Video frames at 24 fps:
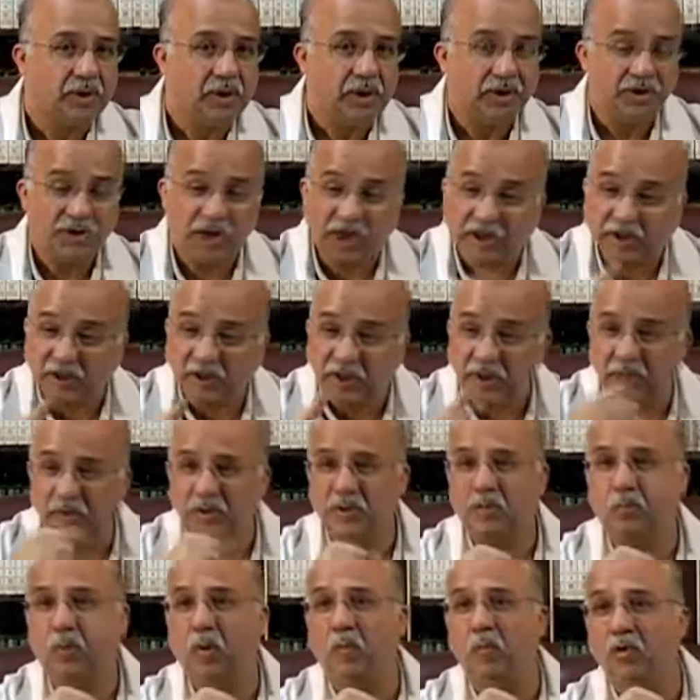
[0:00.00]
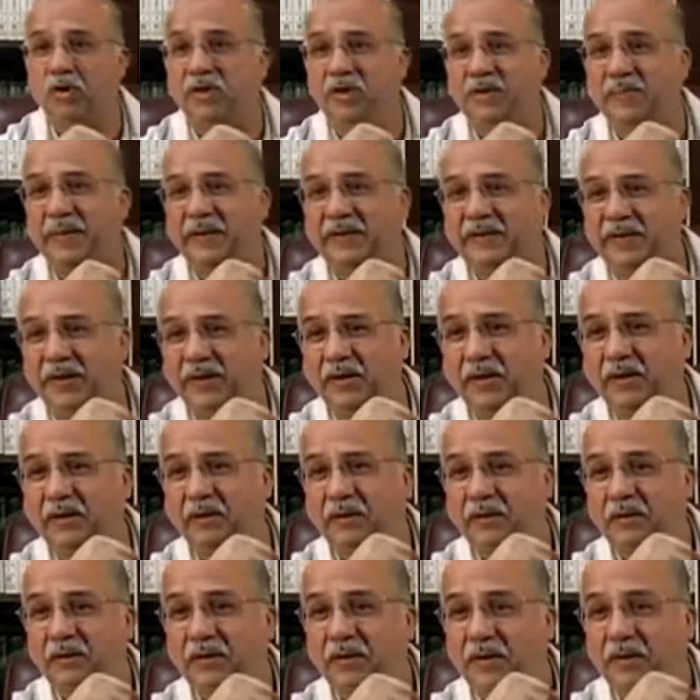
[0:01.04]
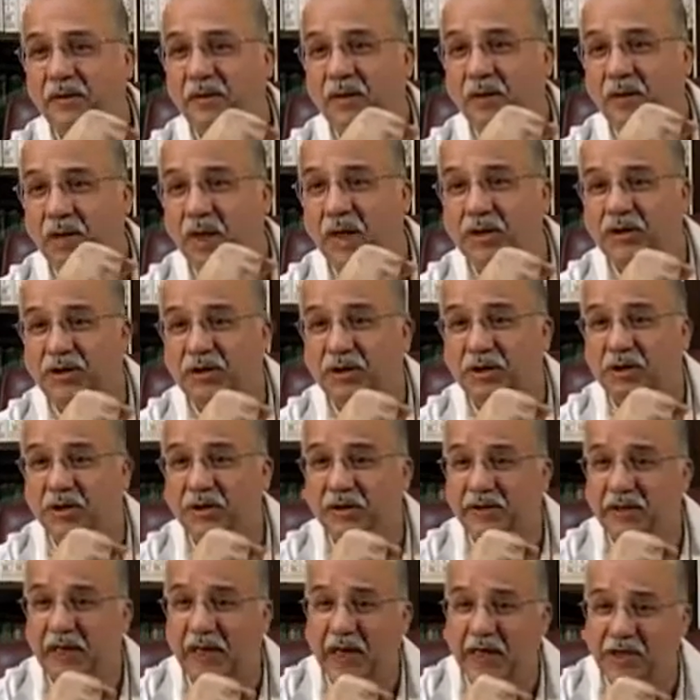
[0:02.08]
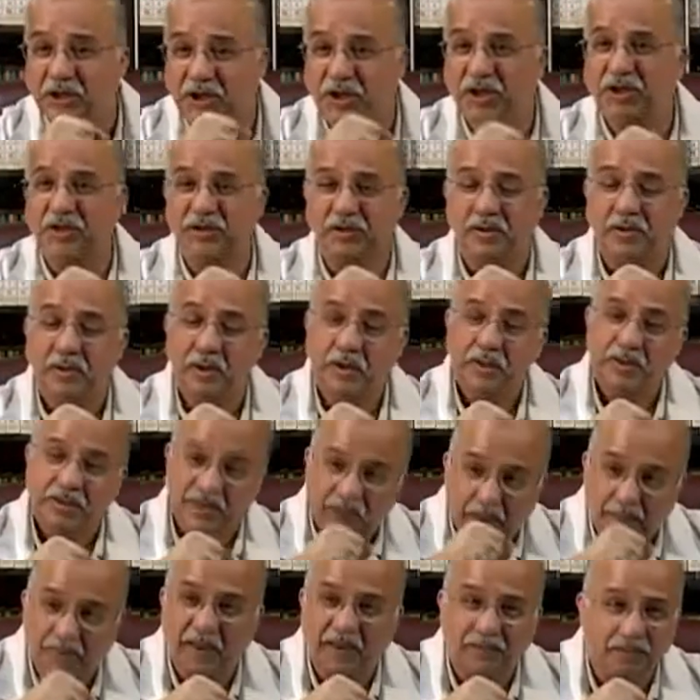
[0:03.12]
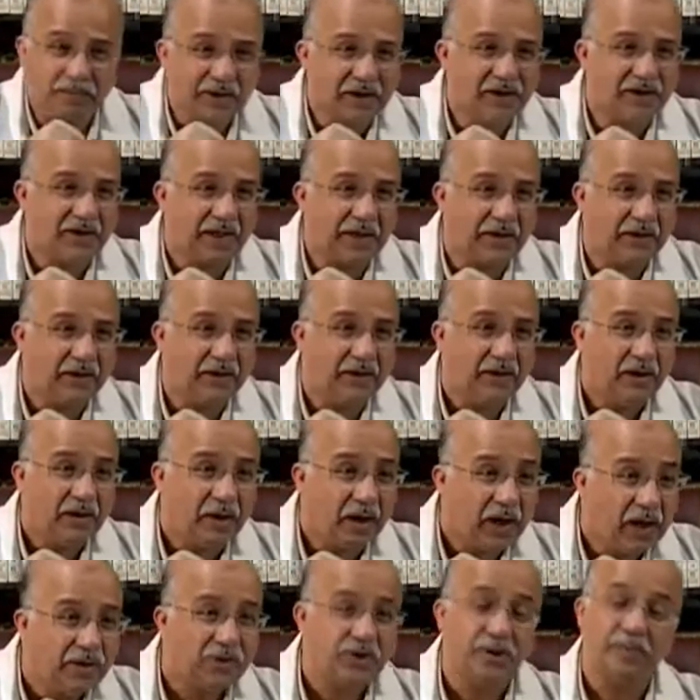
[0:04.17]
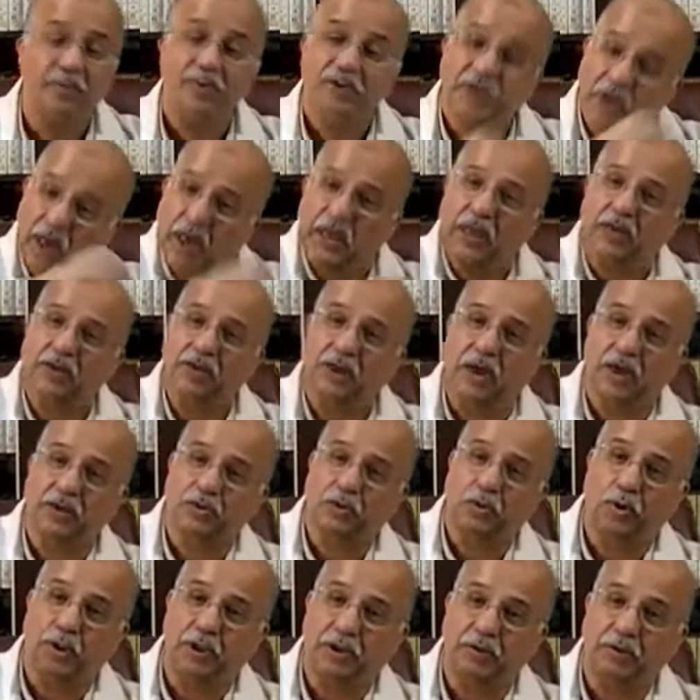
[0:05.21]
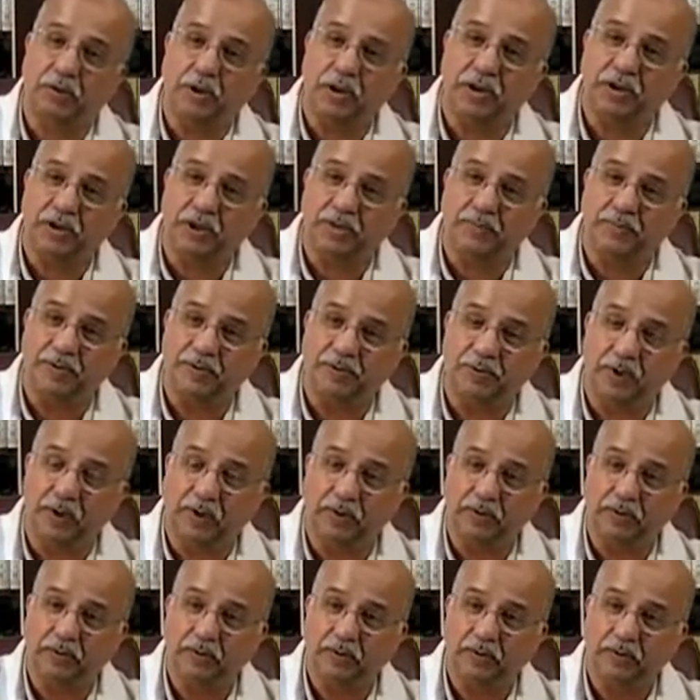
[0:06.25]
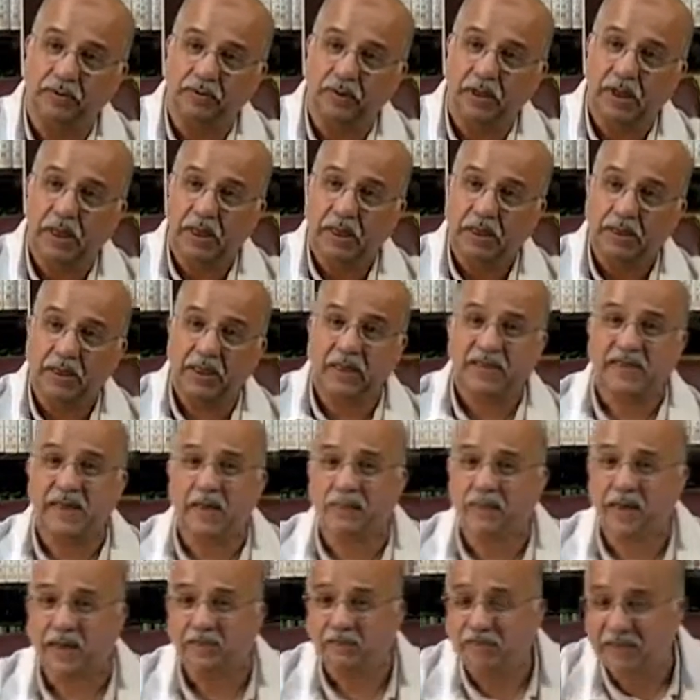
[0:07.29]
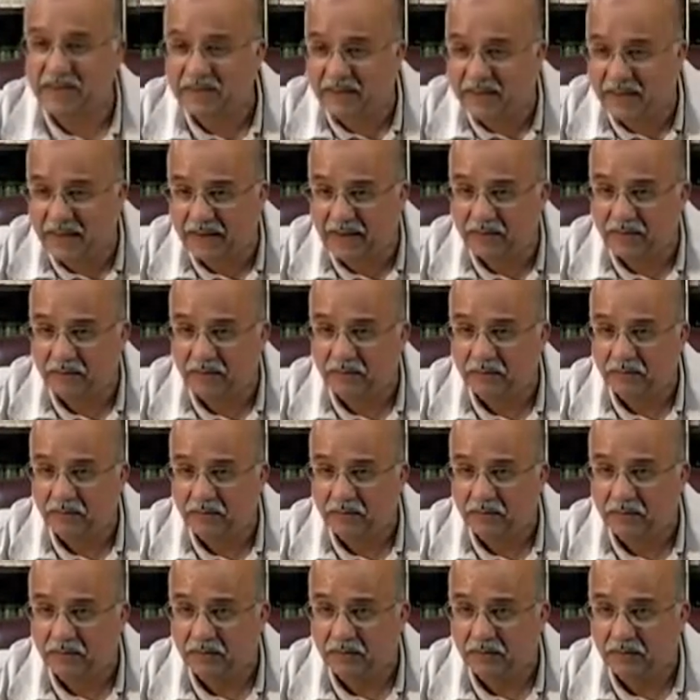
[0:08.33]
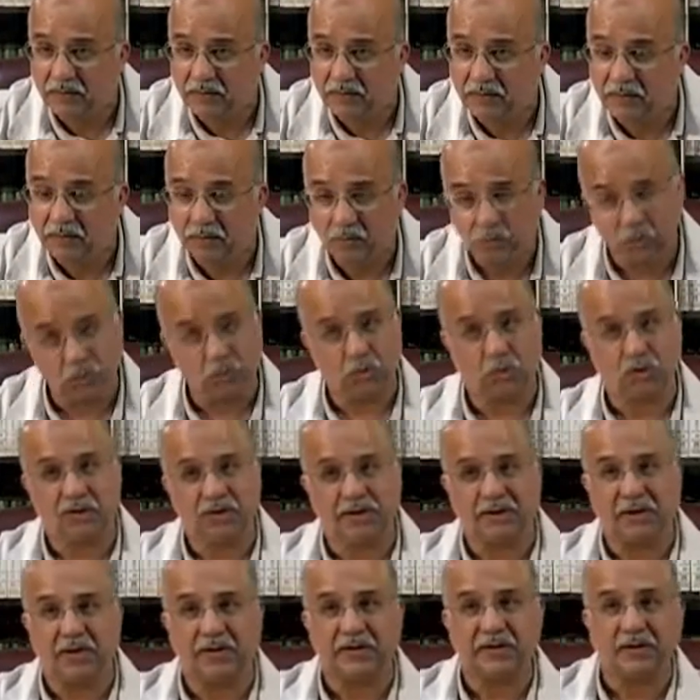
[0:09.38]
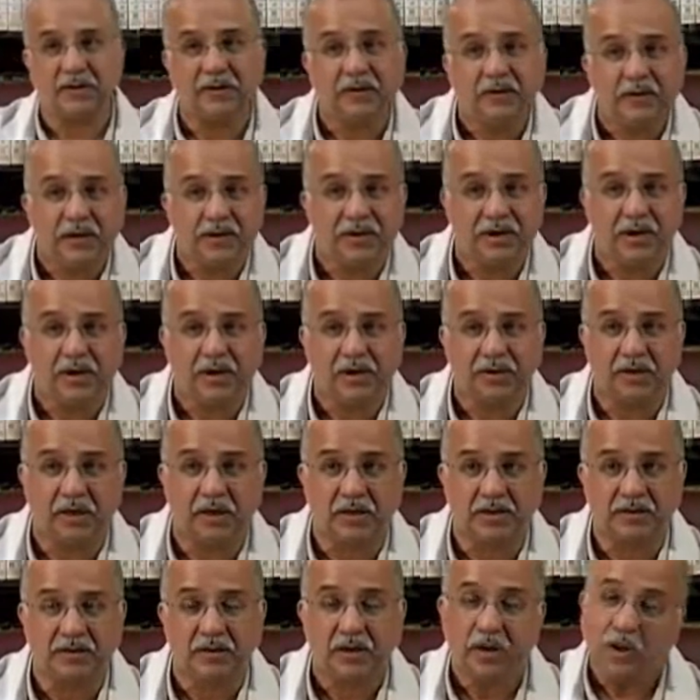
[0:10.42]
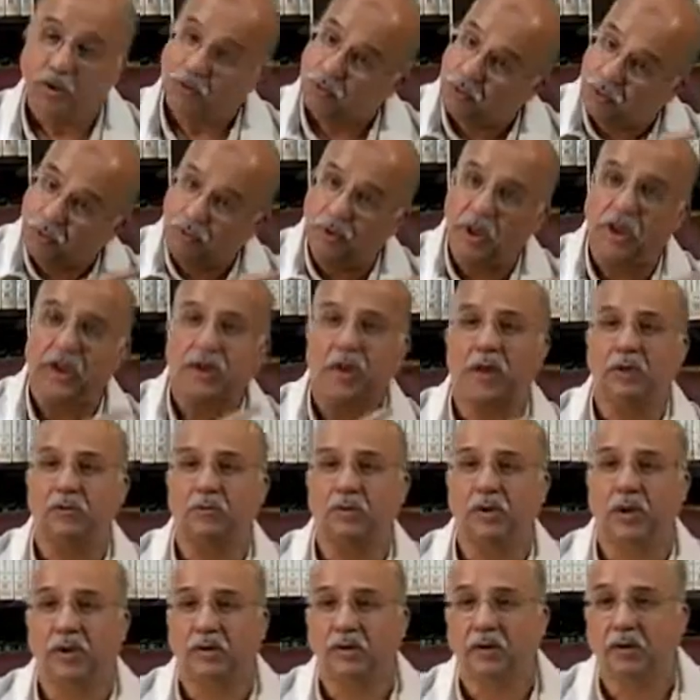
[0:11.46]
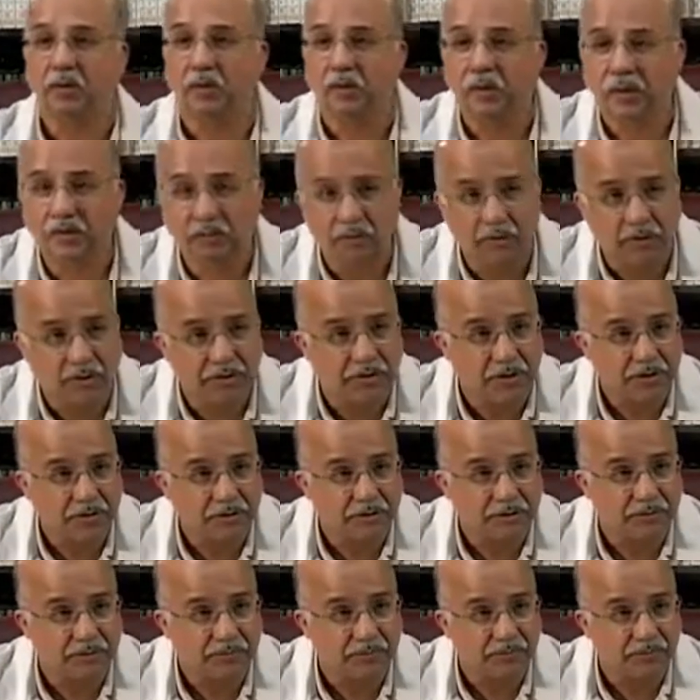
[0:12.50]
Çektiğimiz bu musibetin karşılığında ecir sabretmişsek ecrimizi alacağız ona döneceğimiz vakit. Ya sabretmezsek bunun cezasını da çekeceğiz. Çünkü her halükarda ona döneceğiz.